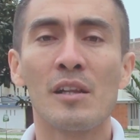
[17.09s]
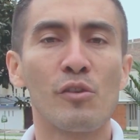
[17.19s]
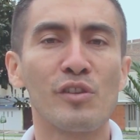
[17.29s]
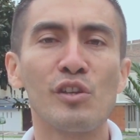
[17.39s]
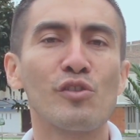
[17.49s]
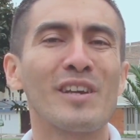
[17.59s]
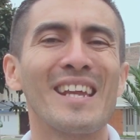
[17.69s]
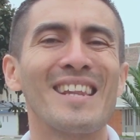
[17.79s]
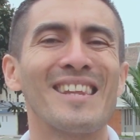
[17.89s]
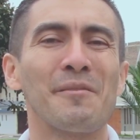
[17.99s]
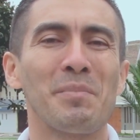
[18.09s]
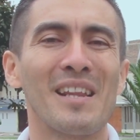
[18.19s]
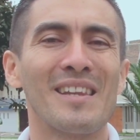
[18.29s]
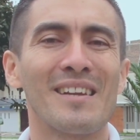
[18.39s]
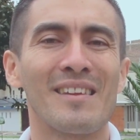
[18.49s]
los niños no quieren
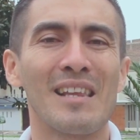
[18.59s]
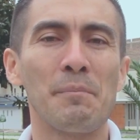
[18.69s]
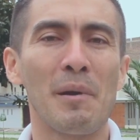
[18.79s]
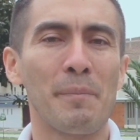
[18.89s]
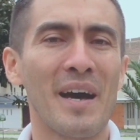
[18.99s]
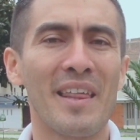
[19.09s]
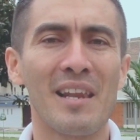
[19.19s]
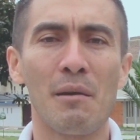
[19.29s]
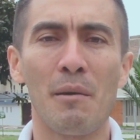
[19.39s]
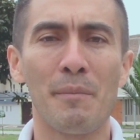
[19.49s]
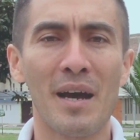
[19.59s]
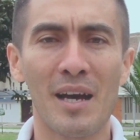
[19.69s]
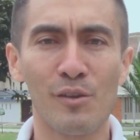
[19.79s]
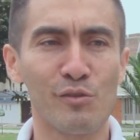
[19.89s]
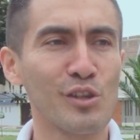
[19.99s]
desprenderse del papá, de la
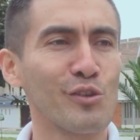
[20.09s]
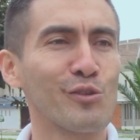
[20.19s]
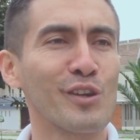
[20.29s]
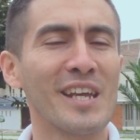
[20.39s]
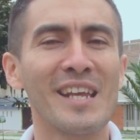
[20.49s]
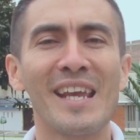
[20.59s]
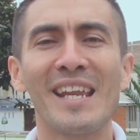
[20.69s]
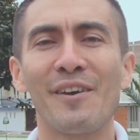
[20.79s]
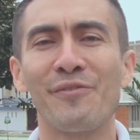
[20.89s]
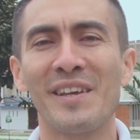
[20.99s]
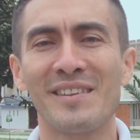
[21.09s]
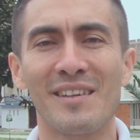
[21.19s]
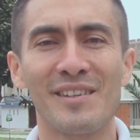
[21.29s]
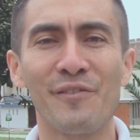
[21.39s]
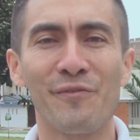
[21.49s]
mamá, los niños no quieren ir a
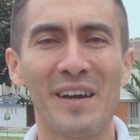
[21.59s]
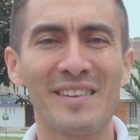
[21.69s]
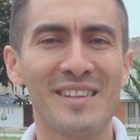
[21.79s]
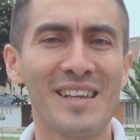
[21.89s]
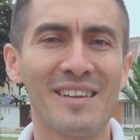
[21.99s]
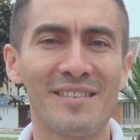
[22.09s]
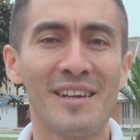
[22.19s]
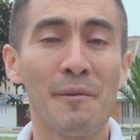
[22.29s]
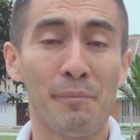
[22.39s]
fiestas infantiles,